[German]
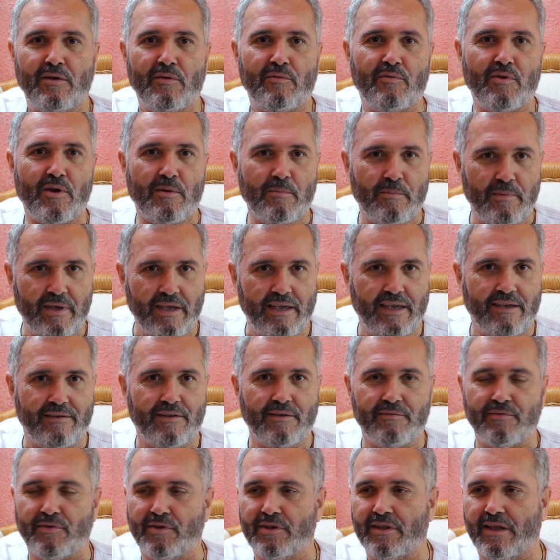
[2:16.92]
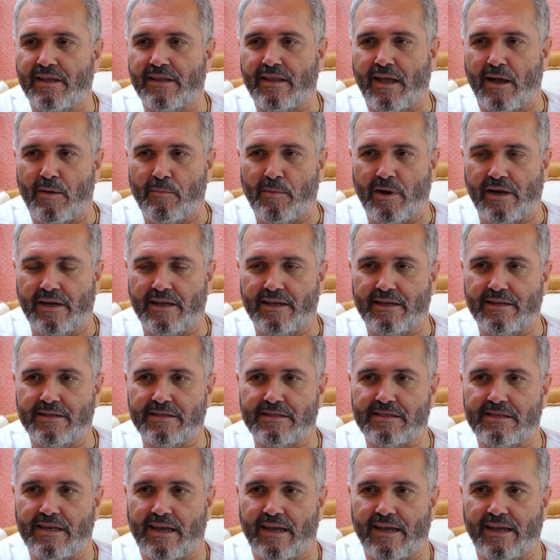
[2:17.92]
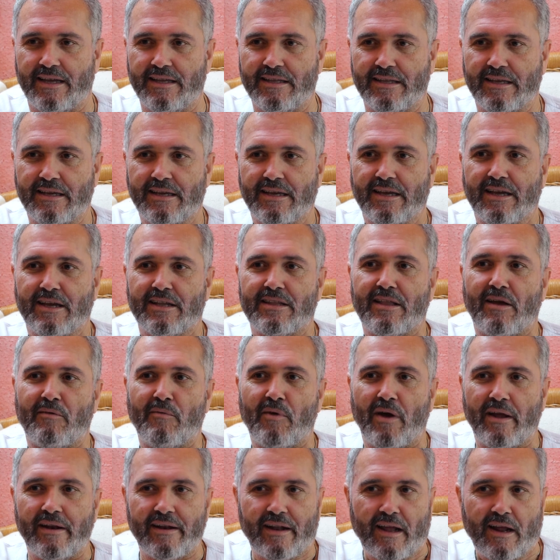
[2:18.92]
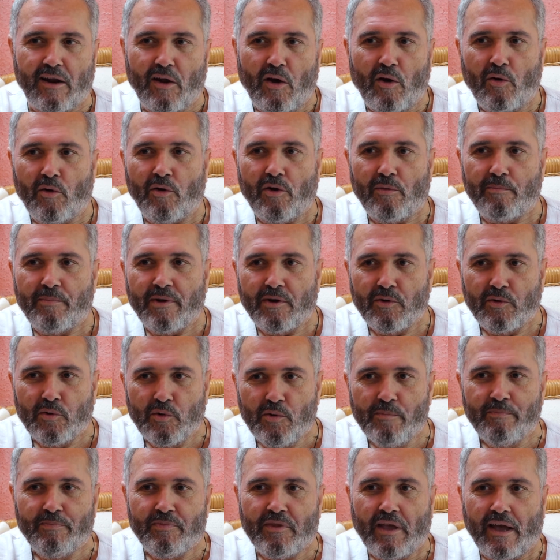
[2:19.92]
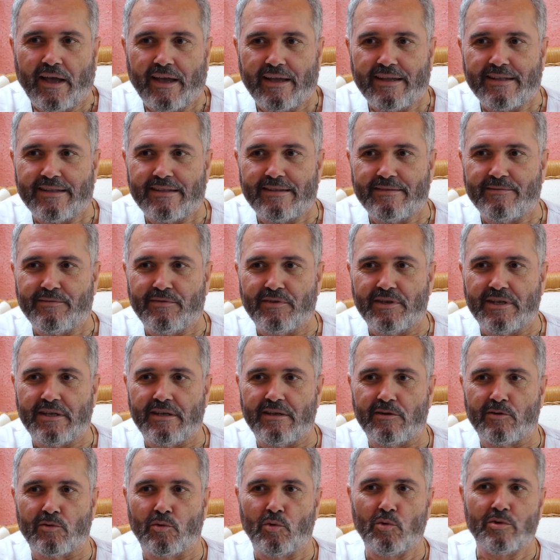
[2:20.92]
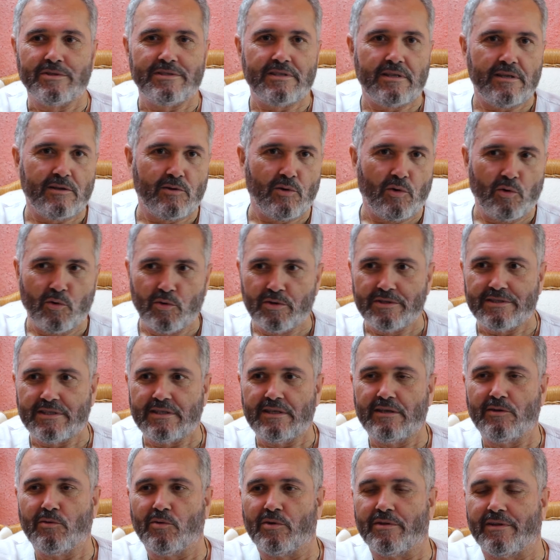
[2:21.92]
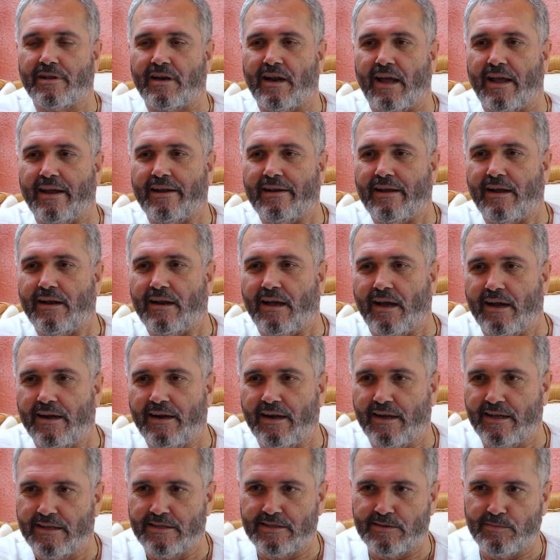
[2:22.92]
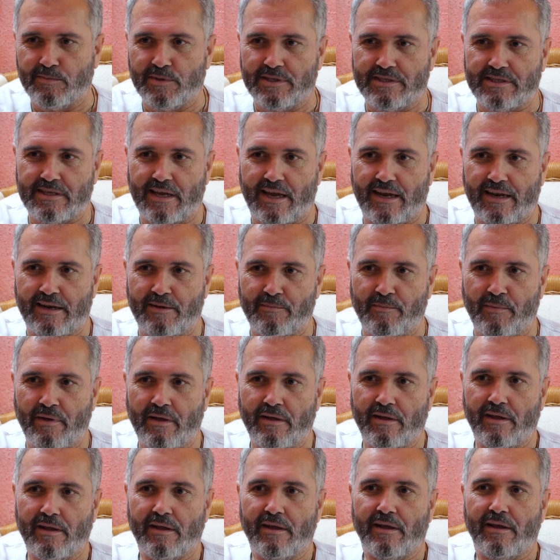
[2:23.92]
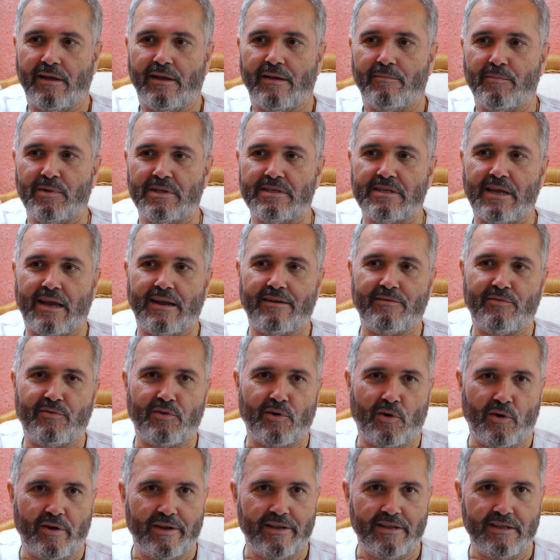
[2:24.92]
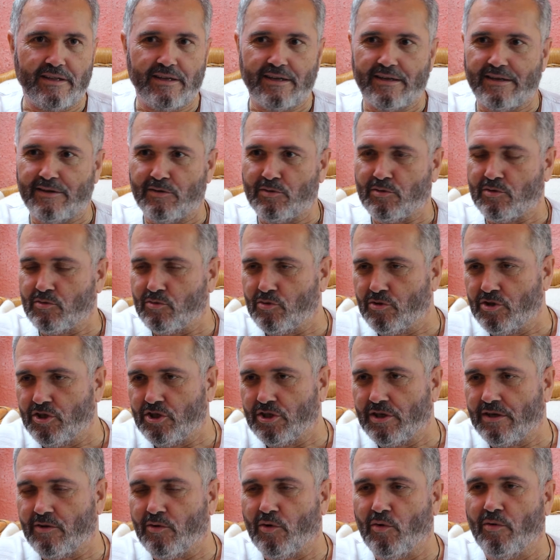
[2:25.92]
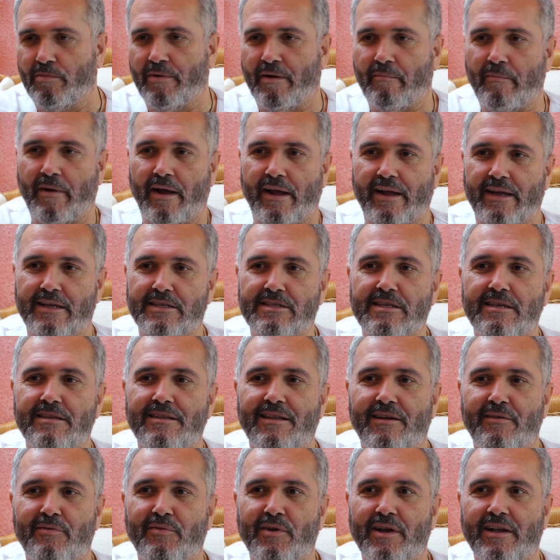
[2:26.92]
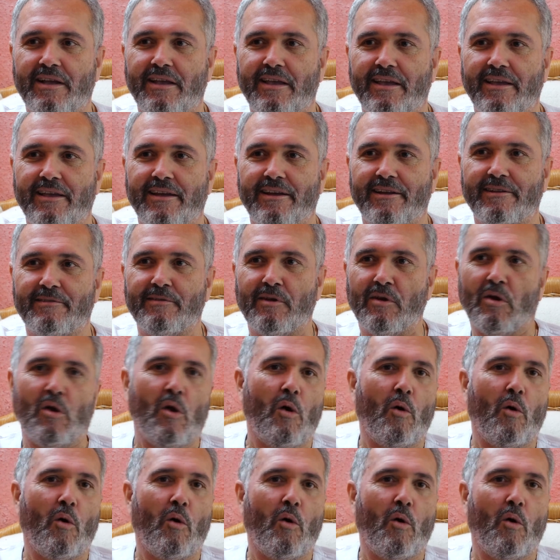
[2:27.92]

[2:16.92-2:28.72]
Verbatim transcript: für mich von der damaligen Zeit da waren dann auch Berühmtheiten wie Rosi Rosi und Rainer Langhans mit, seinem, mit seinen Freundinnen und Uschi Obermeier sind da verkehrt.